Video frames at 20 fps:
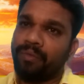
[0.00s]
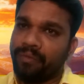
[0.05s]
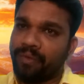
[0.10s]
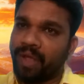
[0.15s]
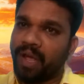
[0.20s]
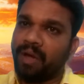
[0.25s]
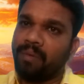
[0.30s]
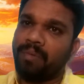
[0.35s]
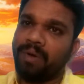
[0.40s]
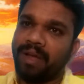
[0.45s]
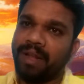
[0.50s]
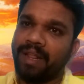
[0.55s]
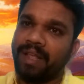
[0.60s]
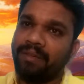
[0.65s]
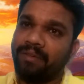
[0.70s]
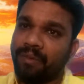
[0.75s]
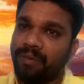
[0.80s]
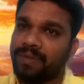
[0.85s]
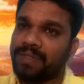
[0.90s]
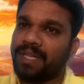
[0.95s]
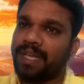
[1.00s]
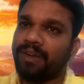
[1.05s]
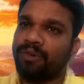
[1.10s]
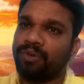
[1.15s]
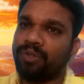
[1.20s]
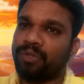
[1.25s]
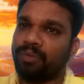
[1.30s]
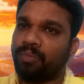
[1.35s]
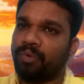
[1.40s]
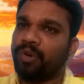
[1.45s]
வியாபாரி விவசாயி
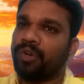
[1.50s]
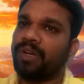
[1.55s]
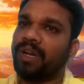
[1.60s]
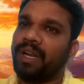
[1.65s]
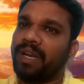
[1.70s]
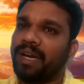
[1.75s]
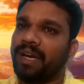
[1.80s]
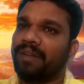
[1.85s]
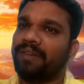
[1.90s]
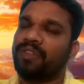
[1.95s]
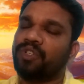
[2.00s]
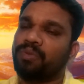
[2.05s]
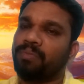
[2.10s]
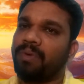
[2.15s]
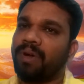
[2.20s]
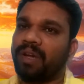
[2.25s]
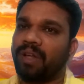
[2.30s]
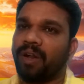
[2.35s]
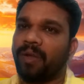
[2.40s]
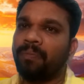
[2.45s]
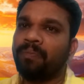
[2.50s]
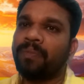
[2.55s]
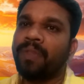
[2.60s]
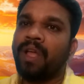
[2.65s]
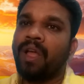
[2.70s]
கொடுத்த பொருட்களை இட வச்சு பார்க்குறான்